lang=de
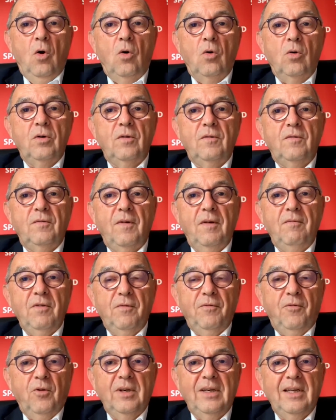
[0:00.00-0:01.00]
Und wenn
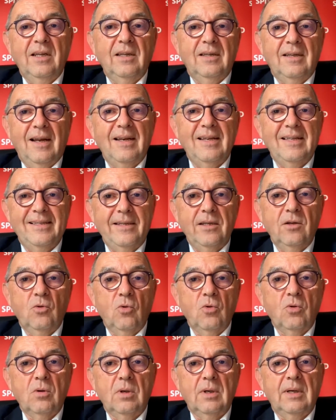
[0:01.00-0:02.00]
wir von
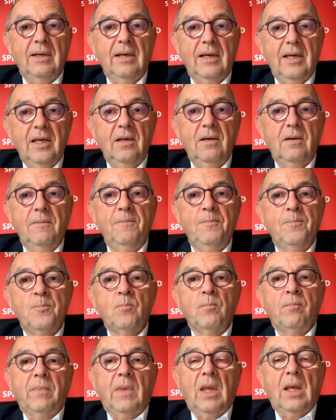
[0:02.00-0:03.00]
Digitalisierung reden,
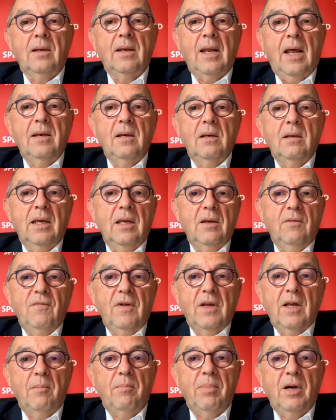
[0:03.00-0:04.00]
dann reden
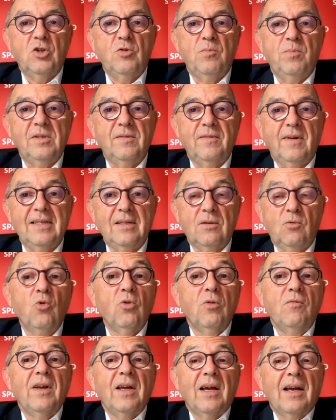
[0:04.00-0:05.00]
wir ja beispielsweise,
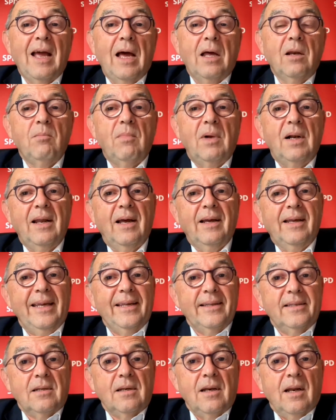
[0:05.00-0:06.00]
gucken wir ja gerne mal nach
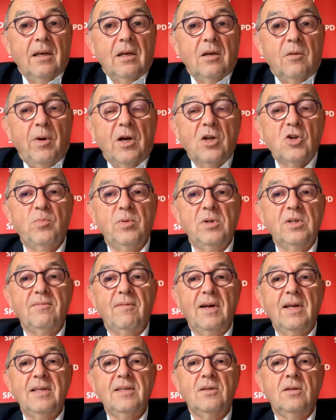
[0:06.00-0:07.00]
Estland
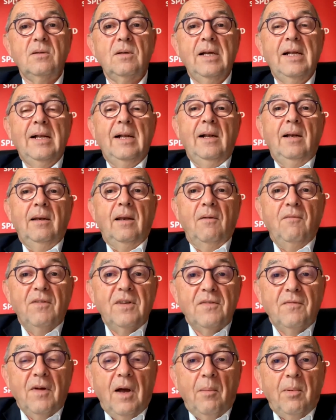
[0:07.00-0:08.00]
beispielsweise, dann
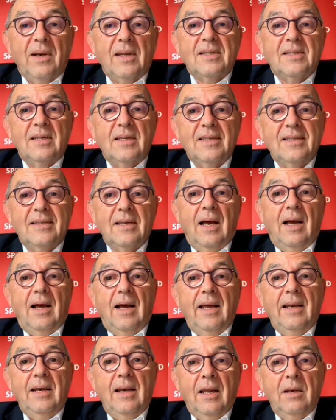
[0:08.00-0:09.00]
wissen wir aber, das ist
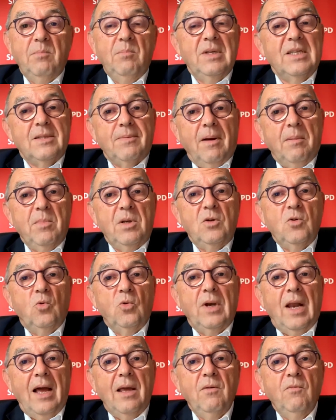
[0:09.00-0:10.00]
ein Land mit zwei
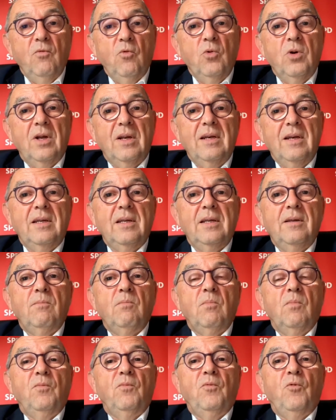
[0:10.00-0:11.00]
Millionen Einwohnern, die
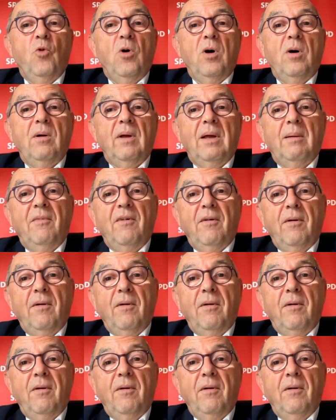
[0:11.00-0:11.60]
vor